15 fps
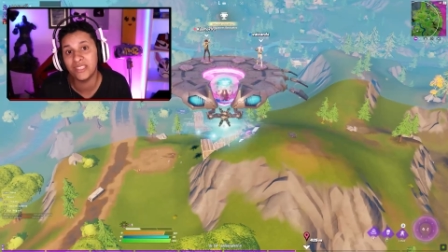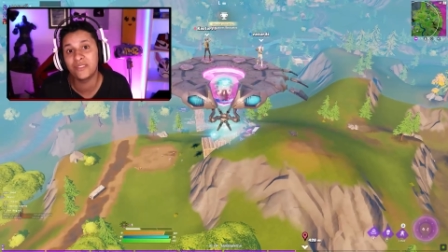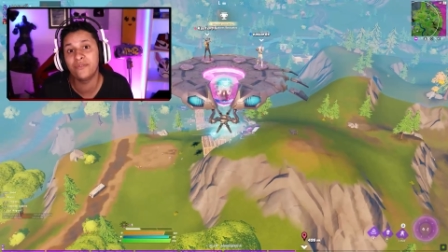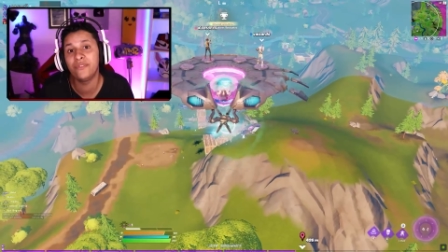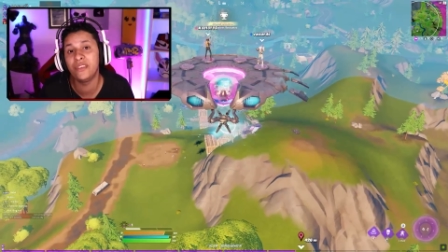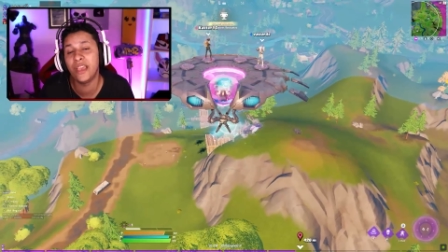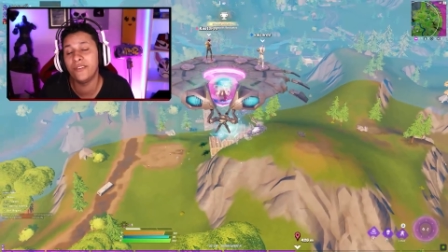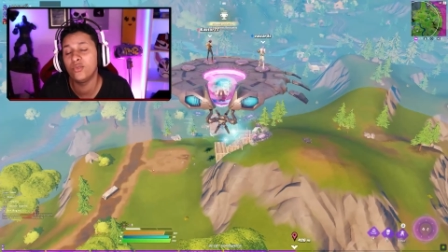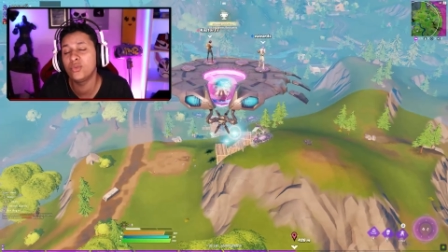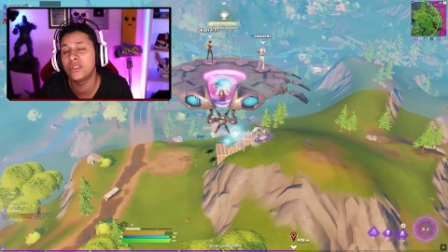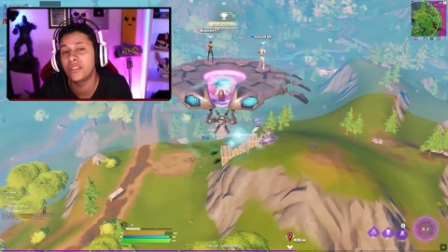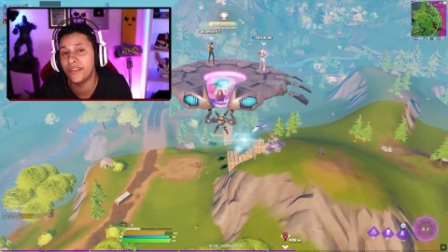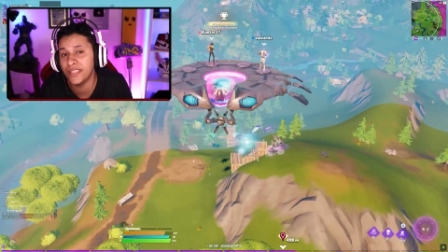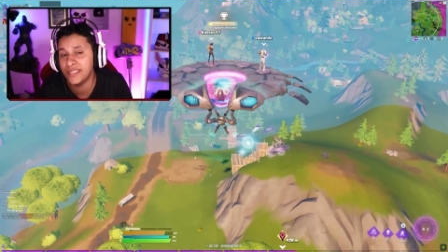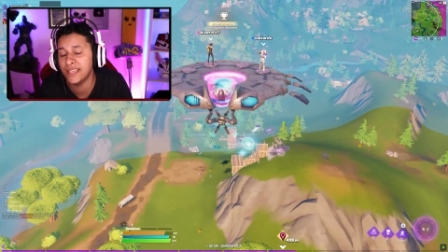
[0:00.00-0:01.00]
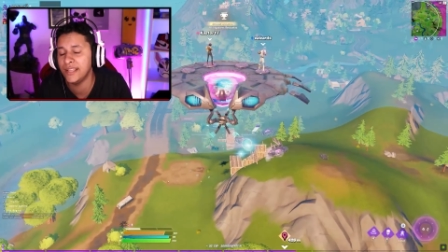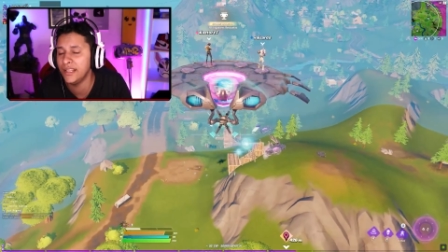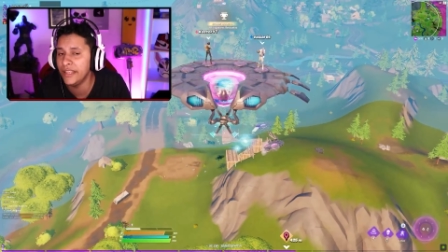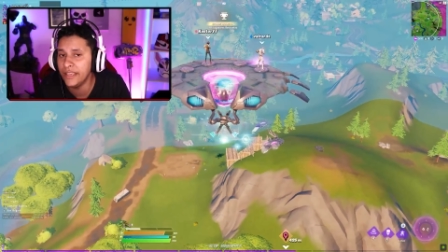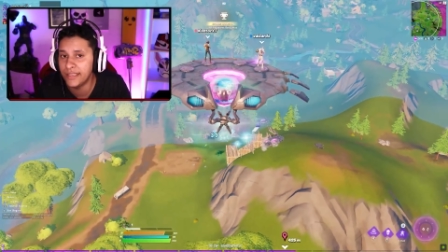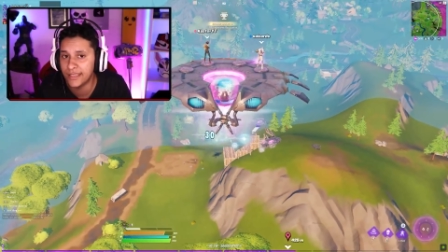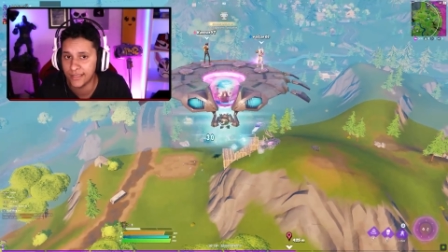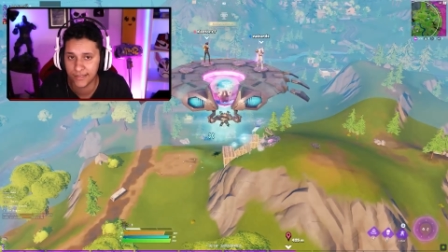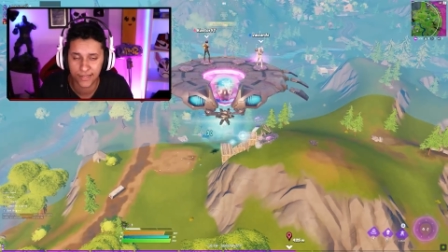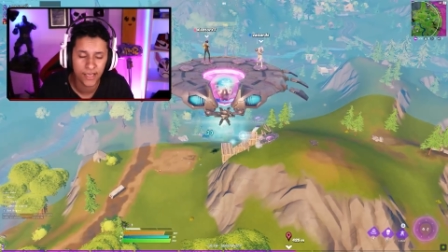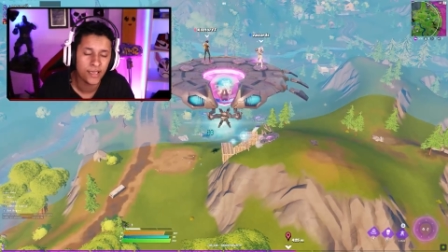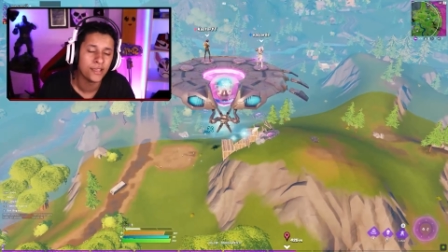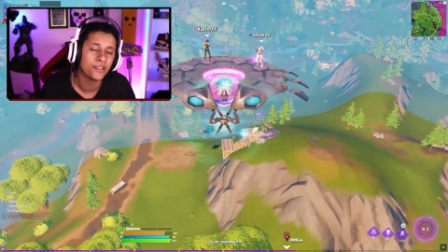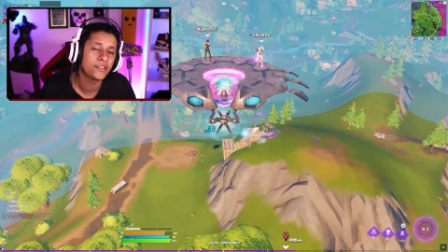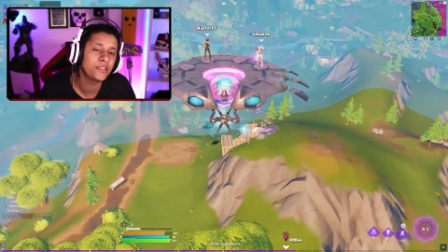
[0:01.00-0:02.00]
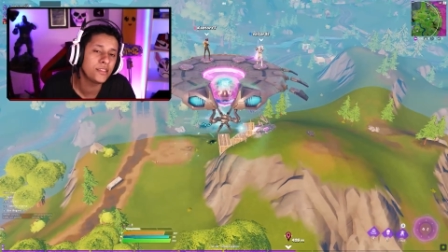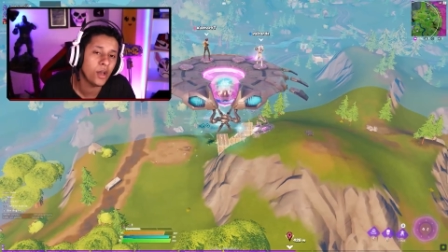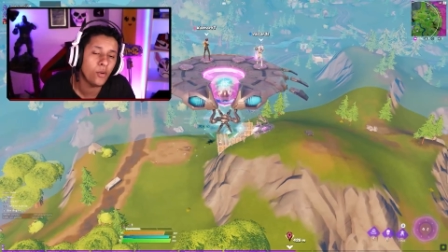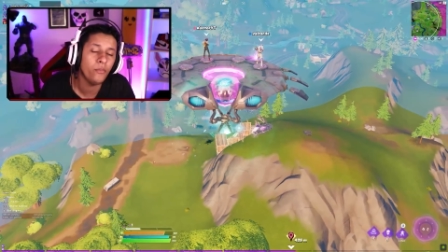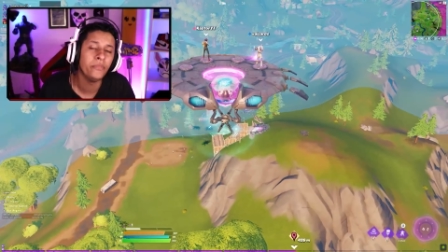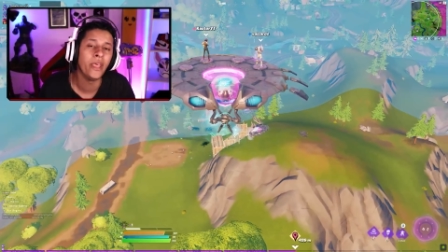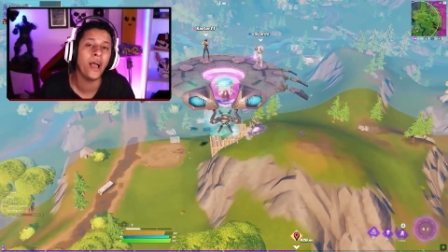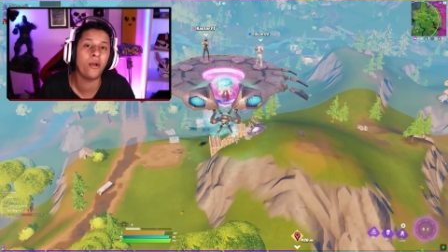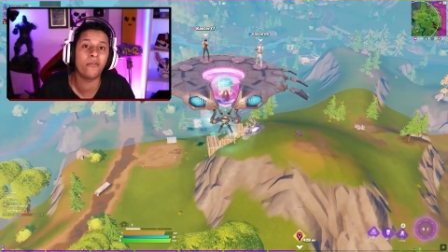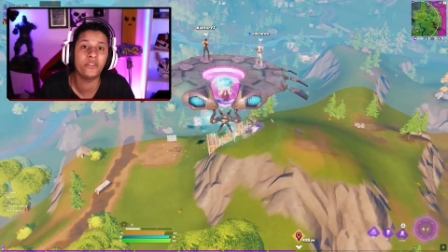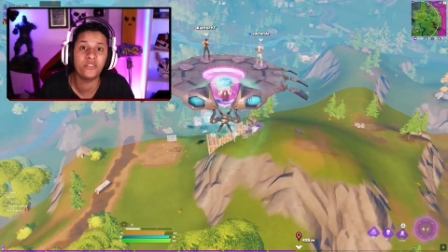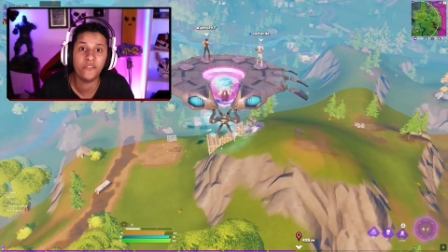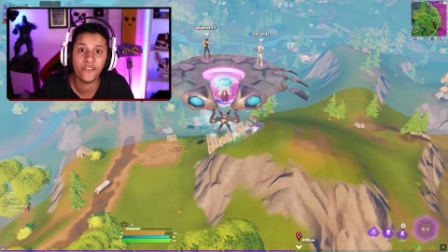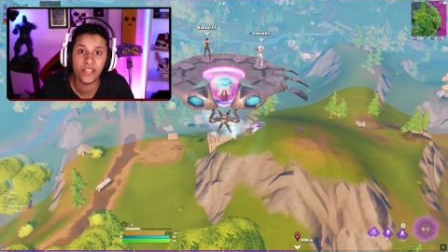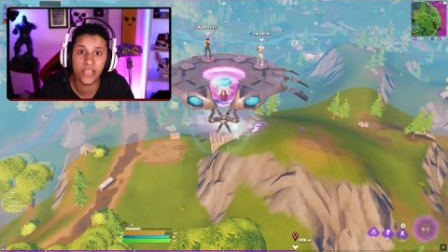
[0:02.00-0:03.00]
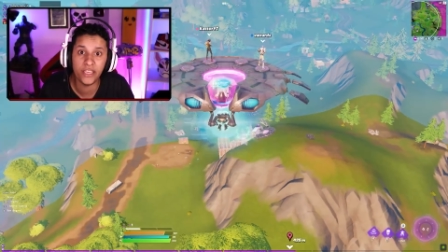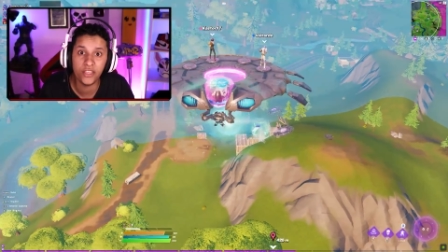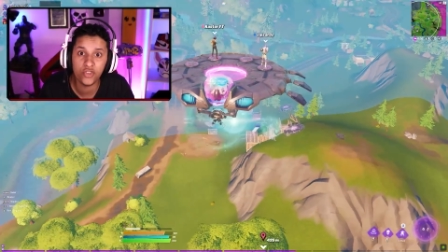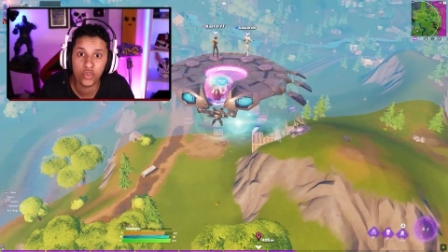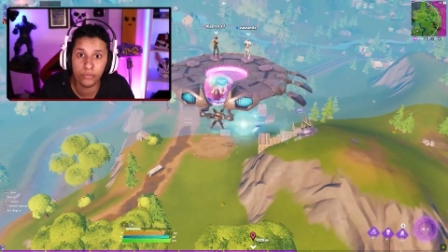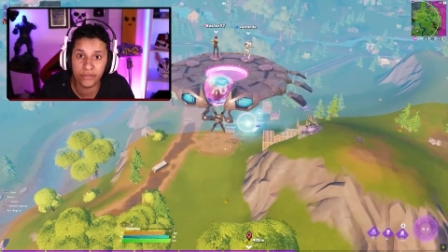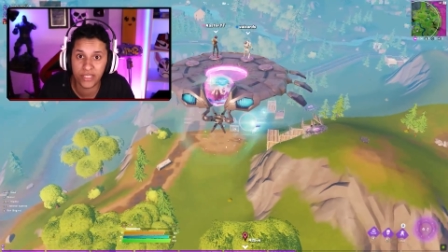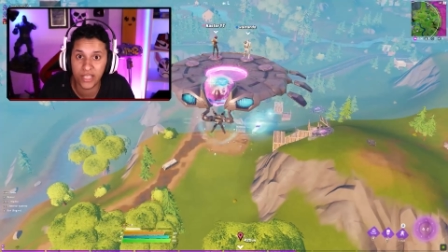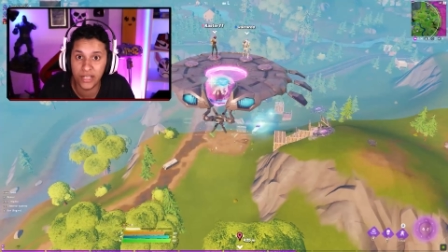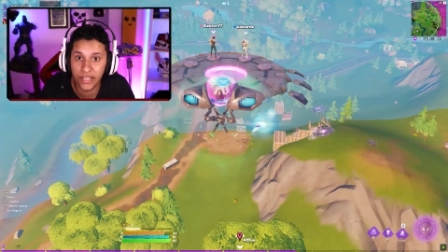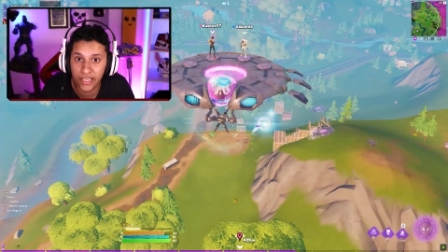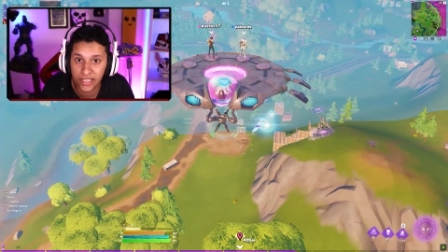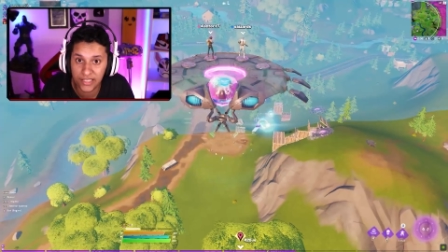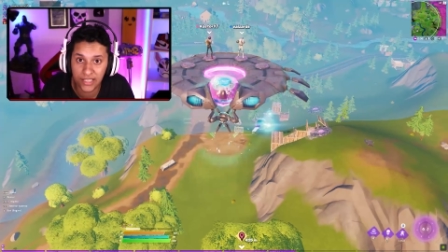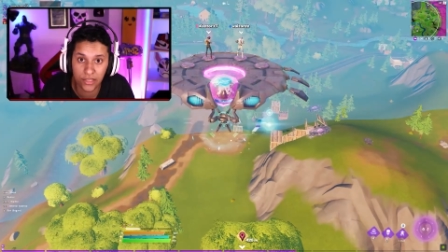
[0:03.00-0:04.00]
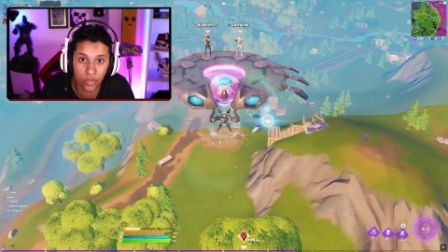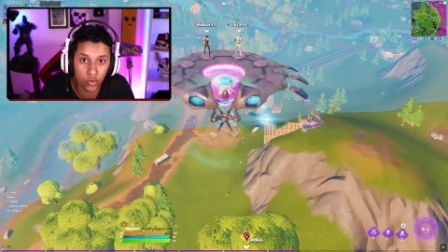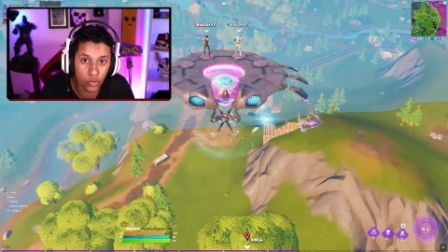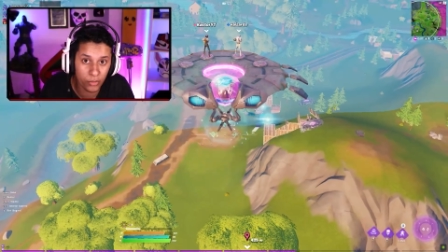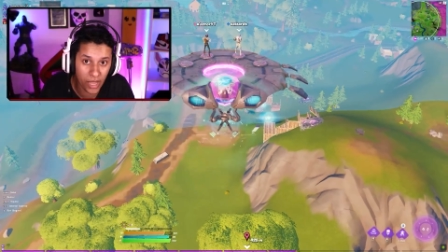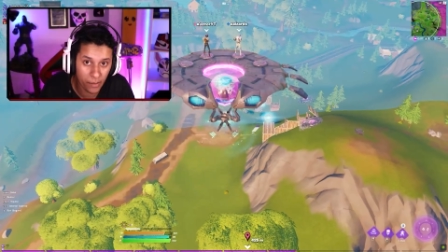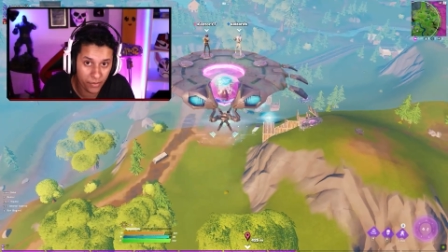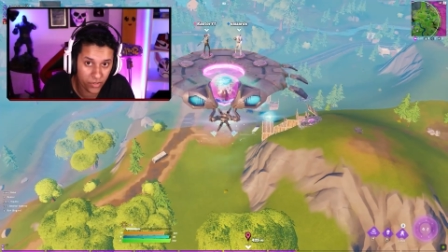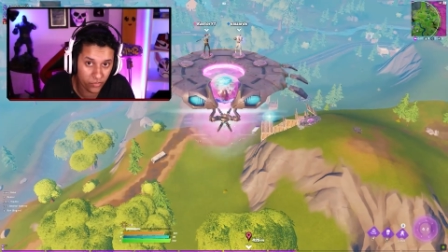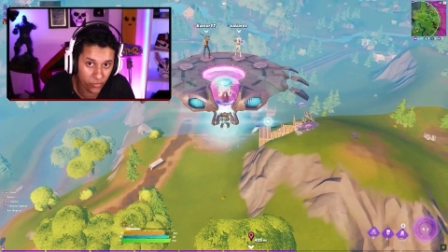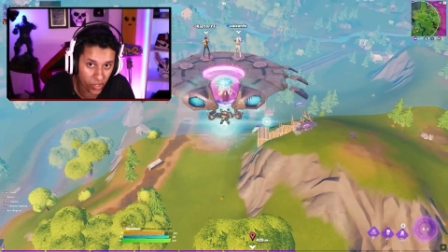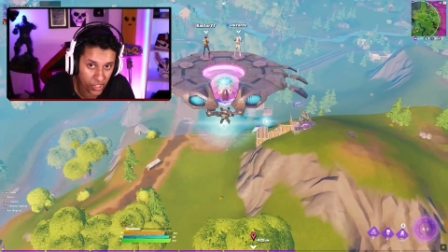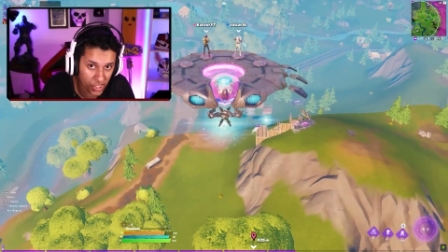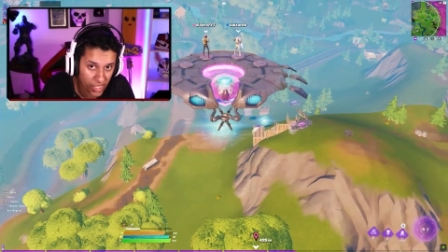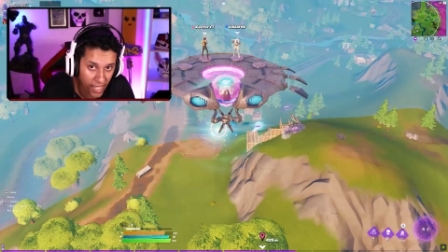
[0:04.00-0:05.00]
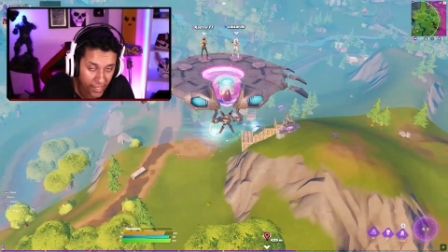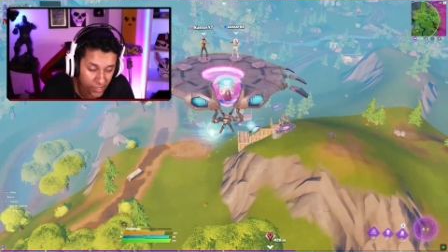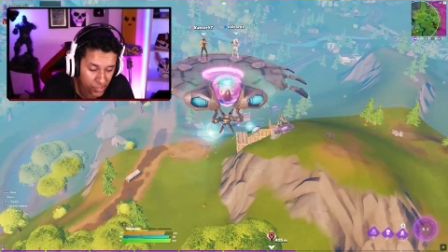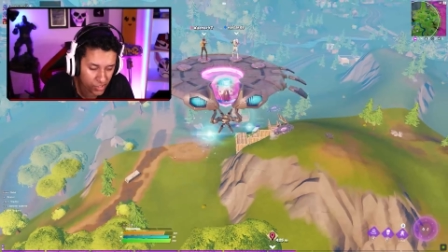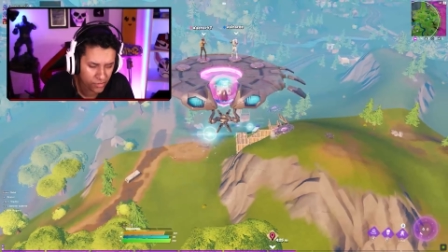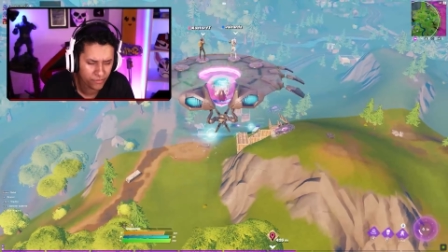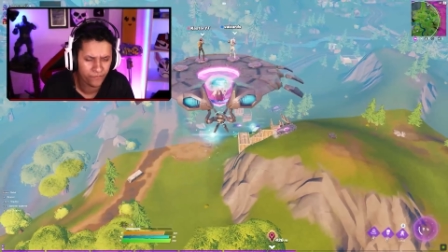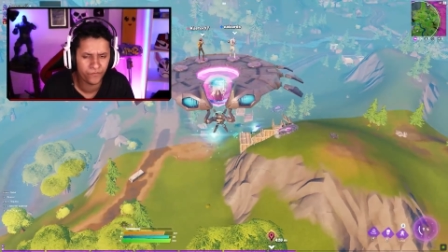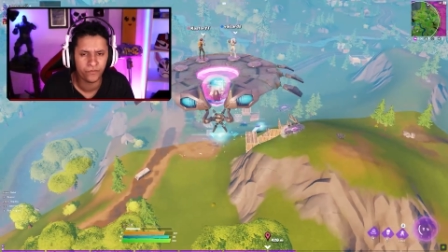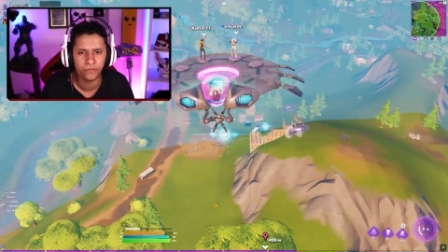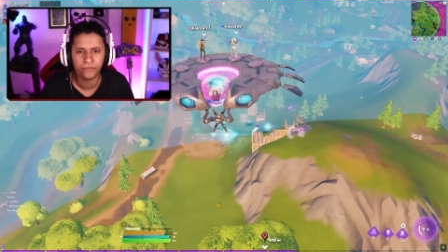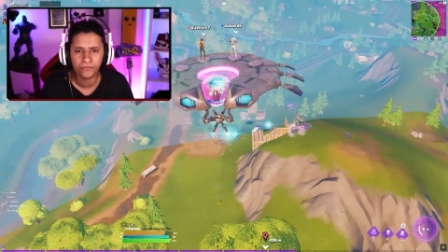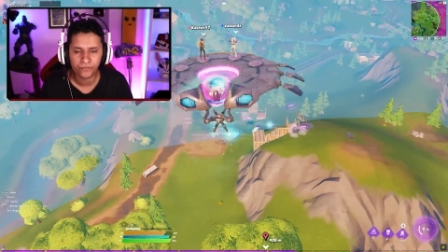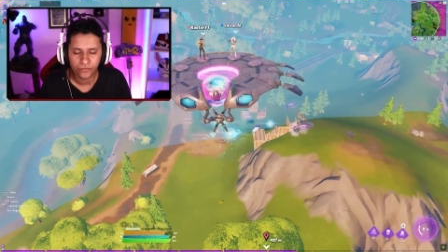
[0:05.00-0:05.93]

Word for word: e torcer para que venha algumas relíquias a mais aí. Eu mesmo abri um baú desse e vieram três relíquias.